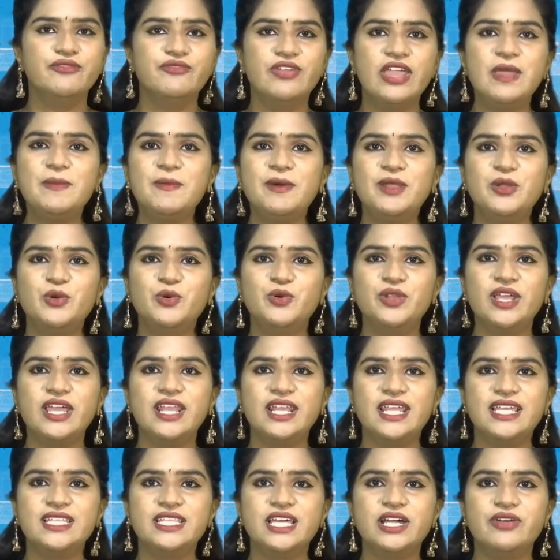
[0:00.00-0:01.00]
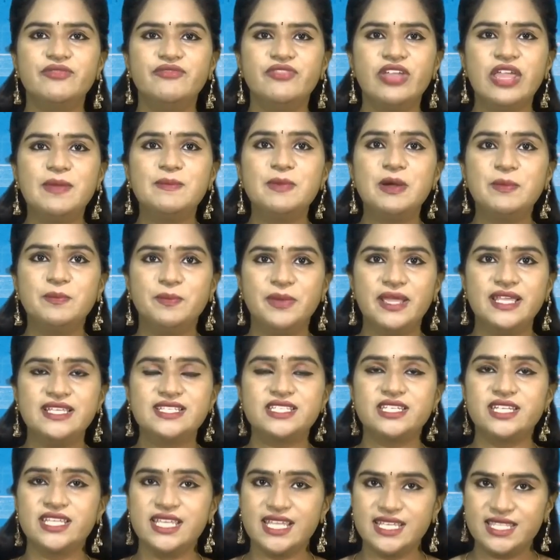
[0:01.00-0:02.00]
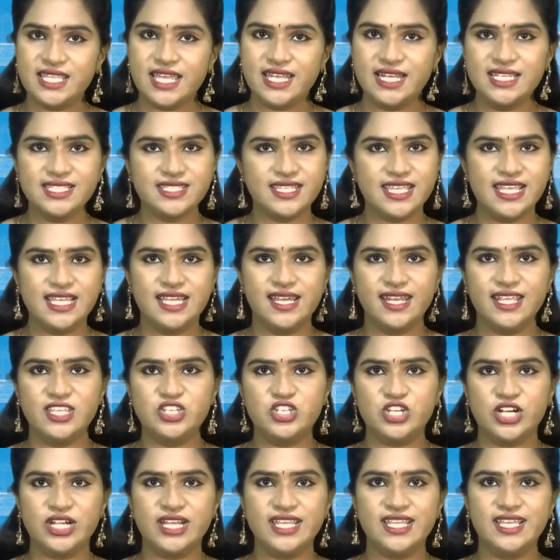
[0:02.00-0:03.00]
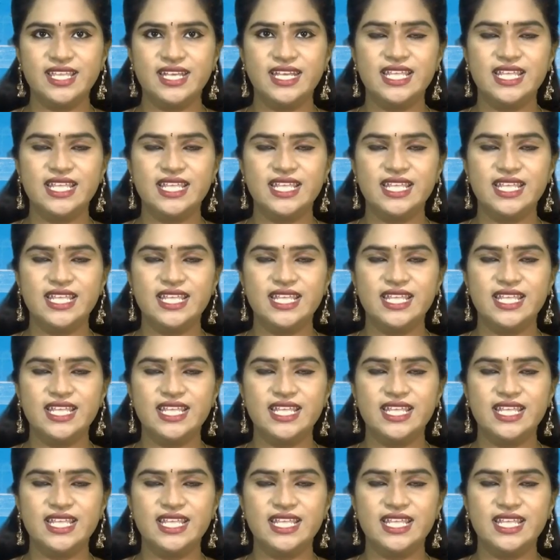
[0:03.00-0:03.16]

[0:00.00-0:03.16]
వేప నూనె లేదా వేప పేస్ట్ ఏదైనా సేకరించండి